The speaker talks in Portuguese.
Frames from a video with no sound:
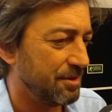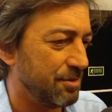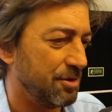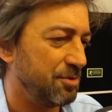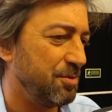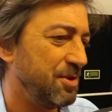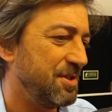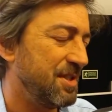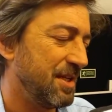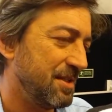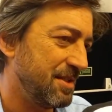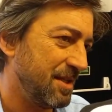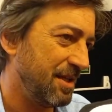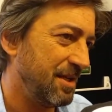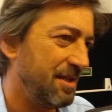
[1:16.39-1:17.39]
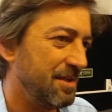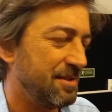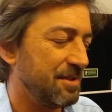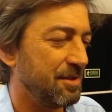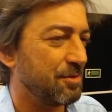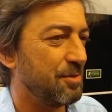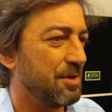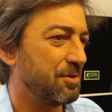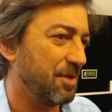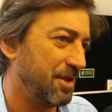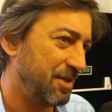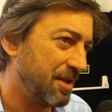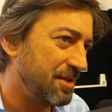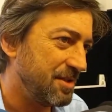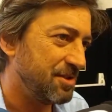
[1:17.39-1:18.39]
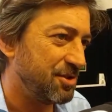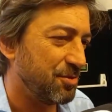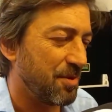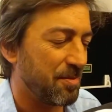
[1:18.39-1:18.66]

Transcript: 2016, enquanto ainda existe